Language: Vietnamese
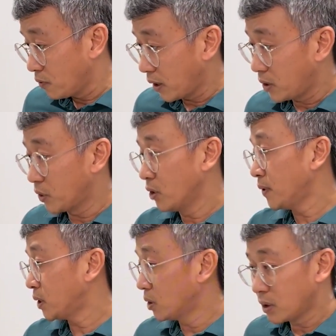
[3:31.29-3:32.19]
phải rửa
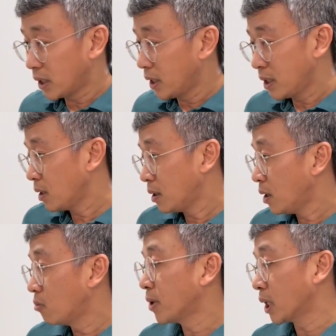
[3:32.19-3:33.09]
vết thương này kia cái đó
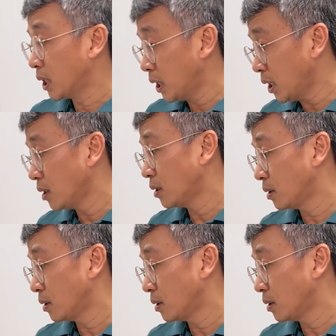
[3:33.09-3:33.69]
nó không cần thiết